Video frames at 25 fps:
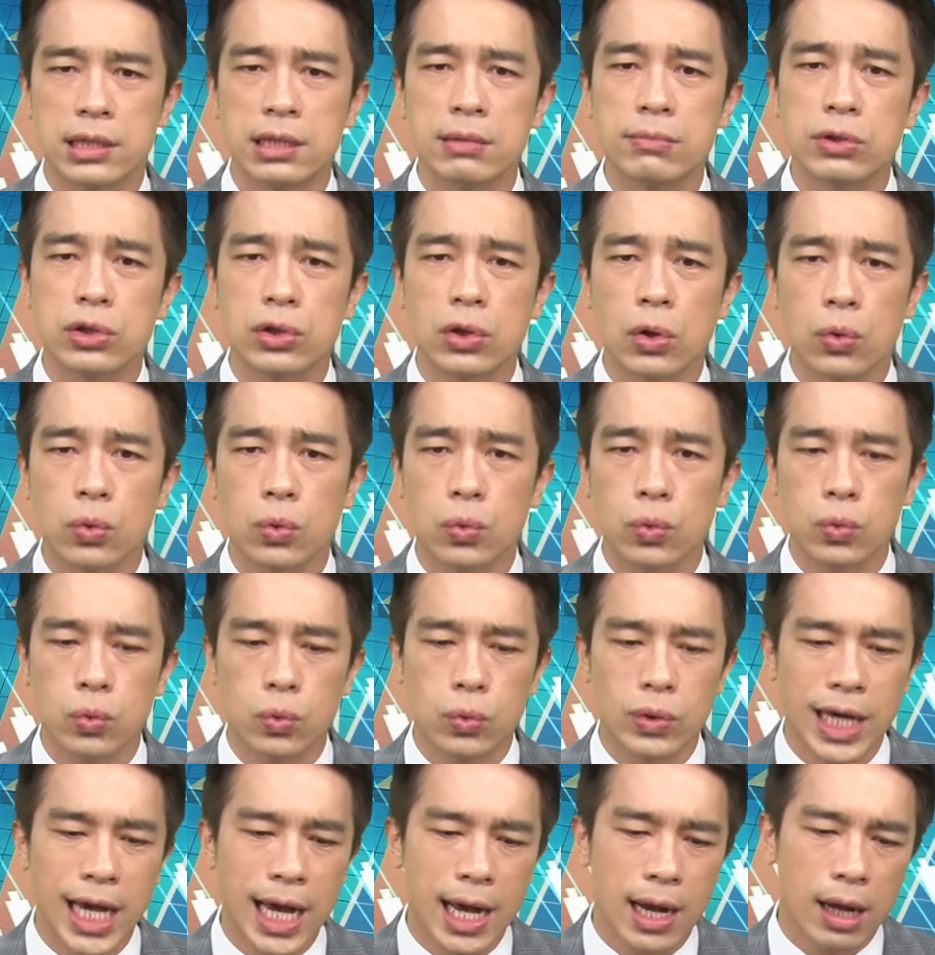是不是从
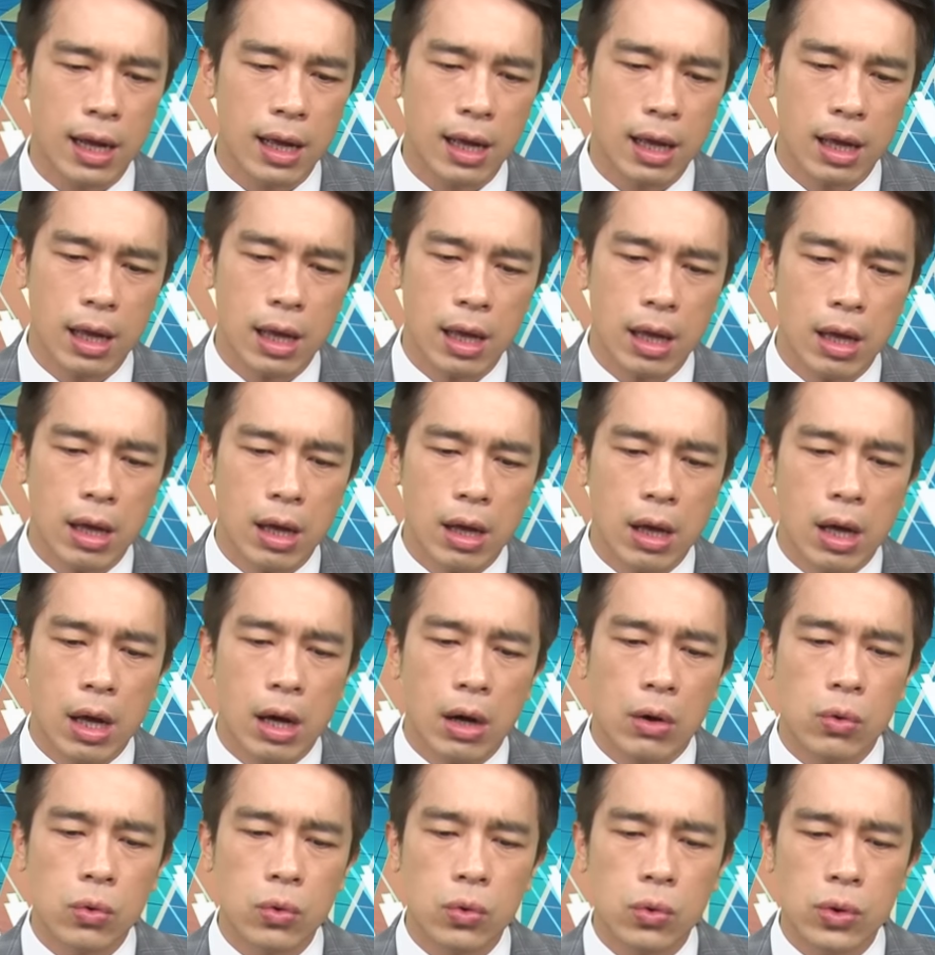无量、
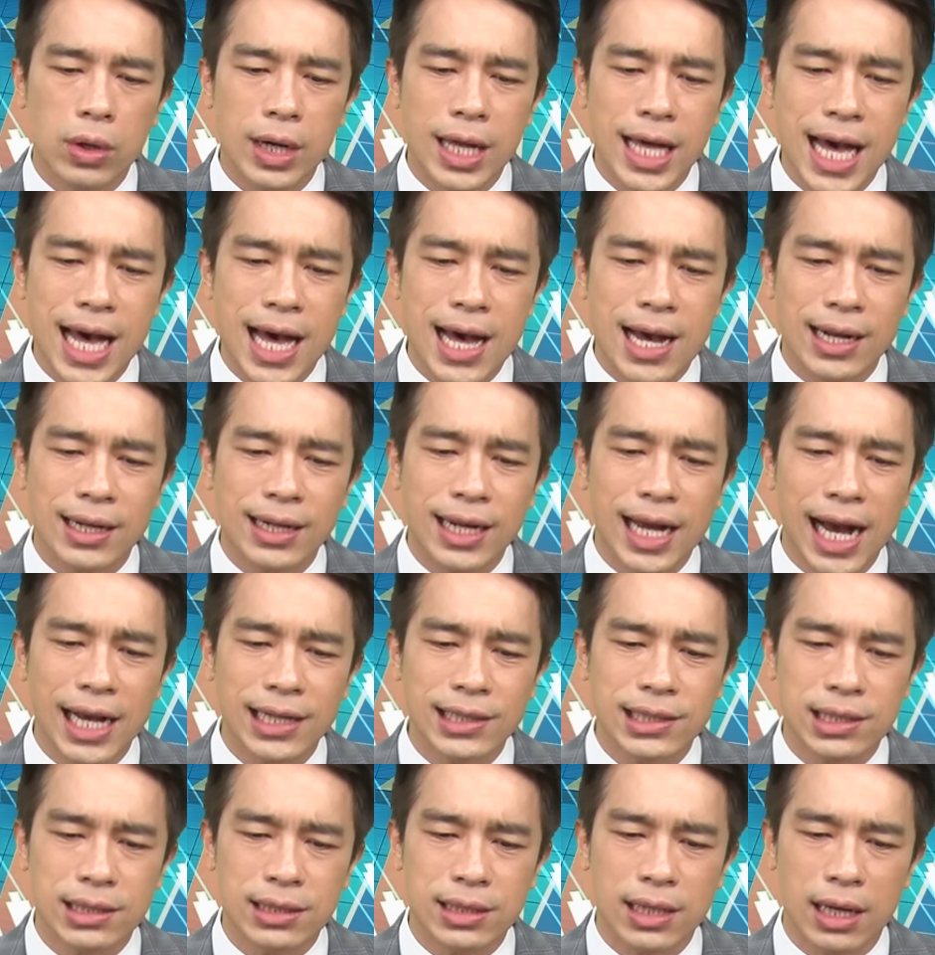无量
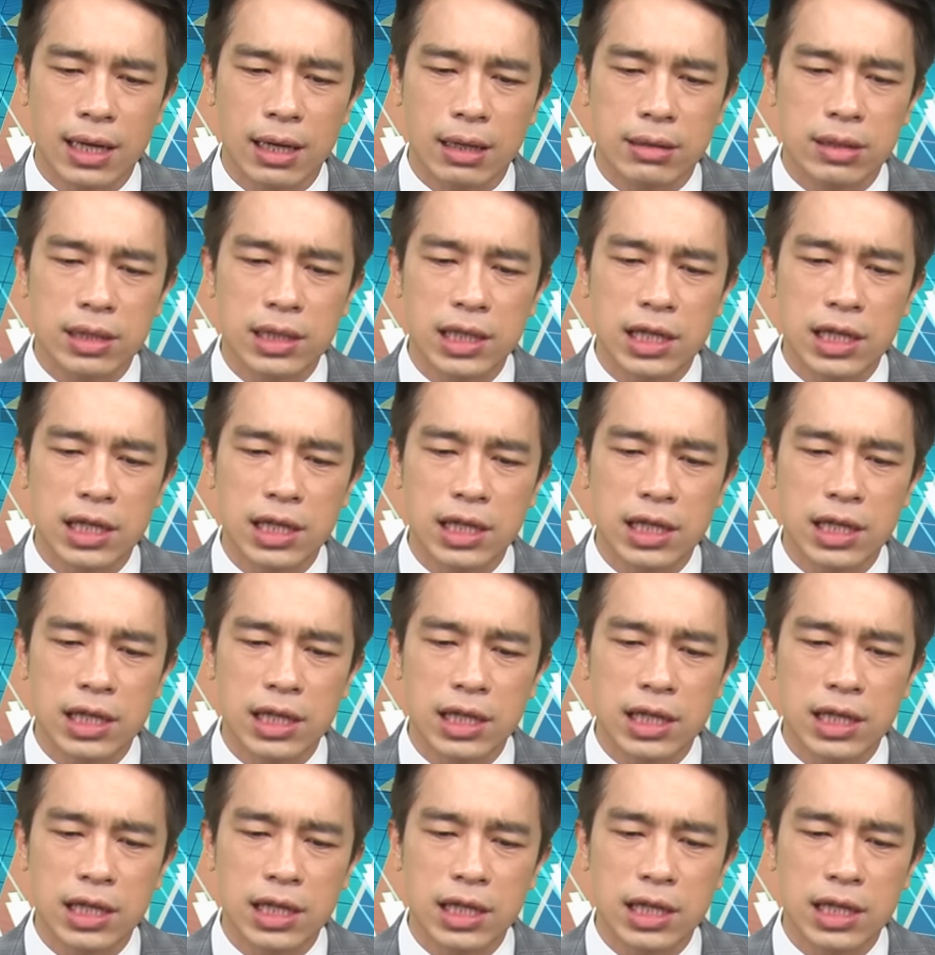开始呢？